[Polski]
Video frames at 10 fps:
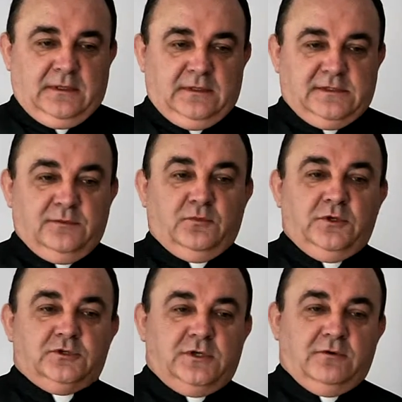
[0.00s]

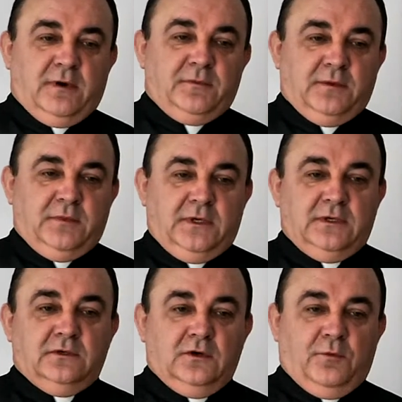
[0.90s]
symbolicznie łamiemy
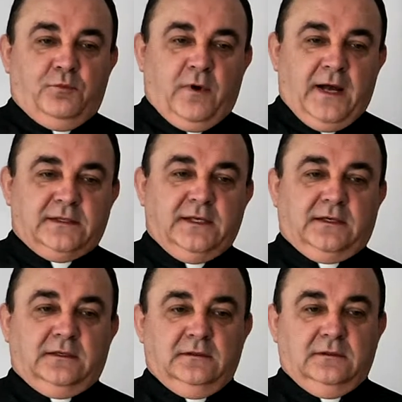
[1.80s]

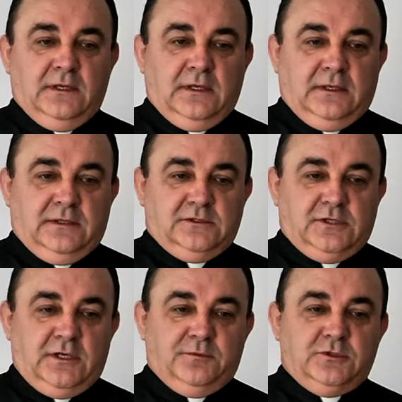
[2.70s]
opłatek,
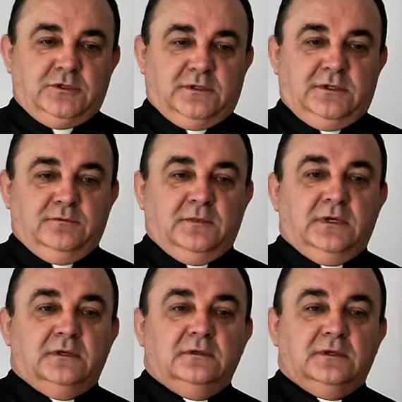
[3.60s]
dzielimy się
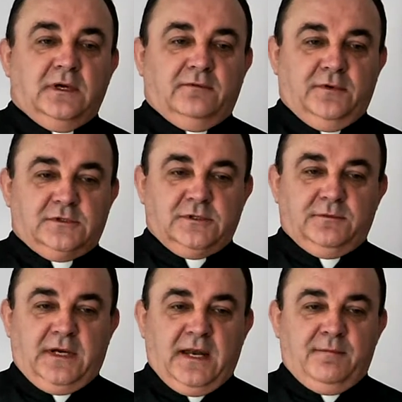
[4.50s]
tym kawałeczkiem
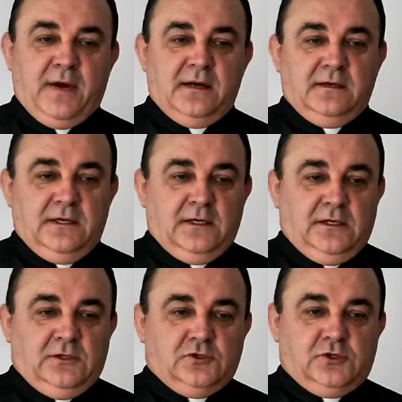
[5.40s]
chleba,
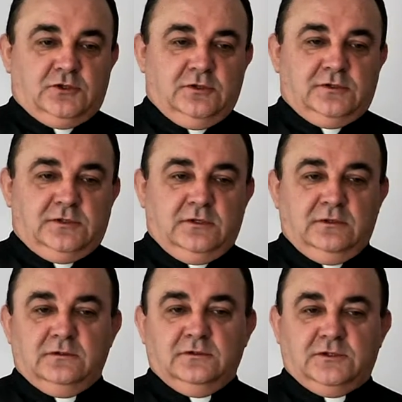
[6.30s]
życząc
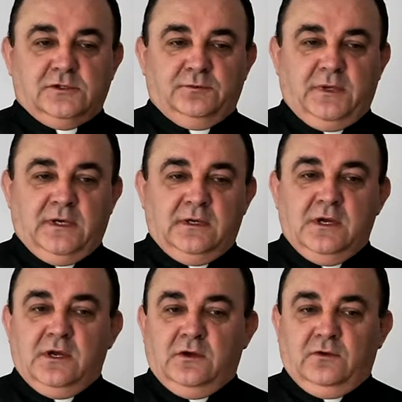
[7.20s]
sobie
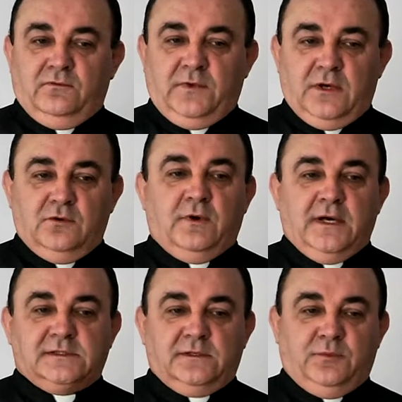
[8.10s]
wielu
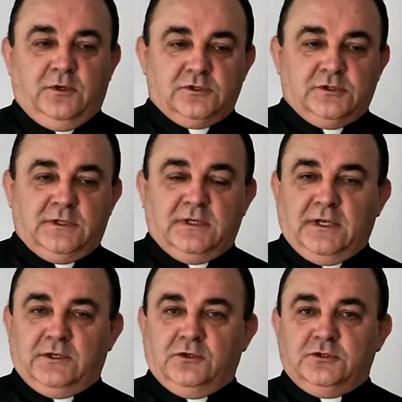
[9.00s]
łask Bożych,
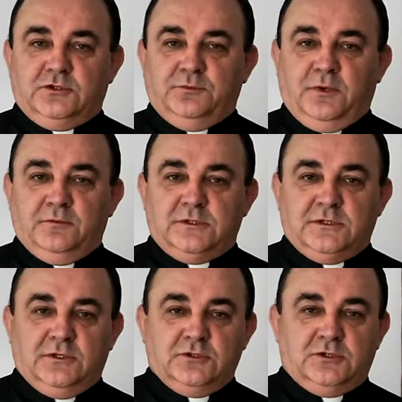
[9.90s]
radości,
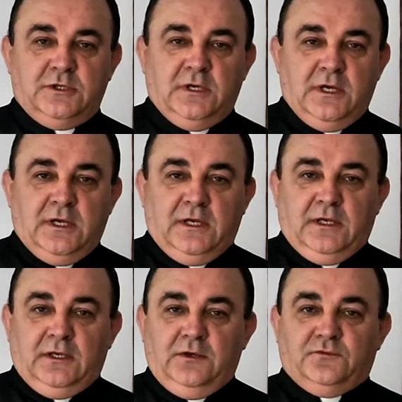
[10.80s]
pomyślności
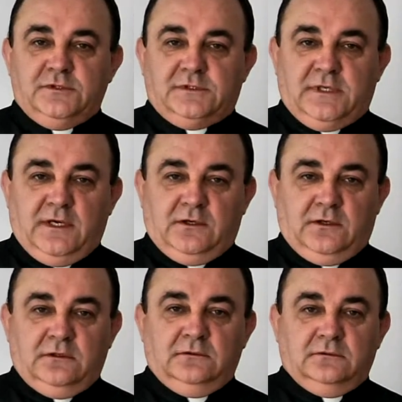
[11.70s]
i
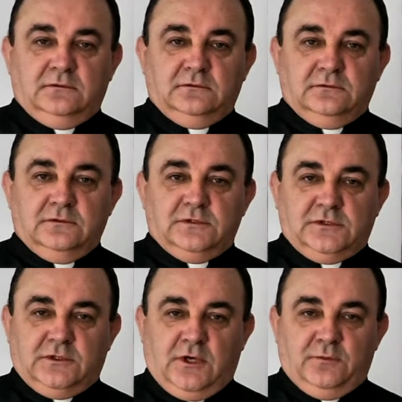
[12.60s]
wszystkiego,
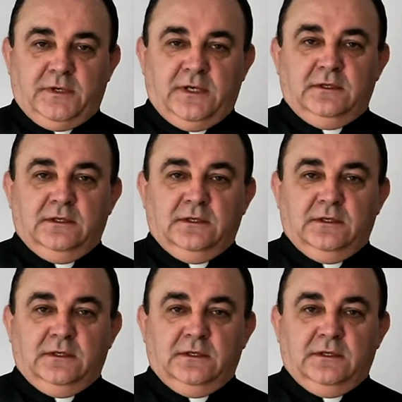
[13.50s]
co dobre,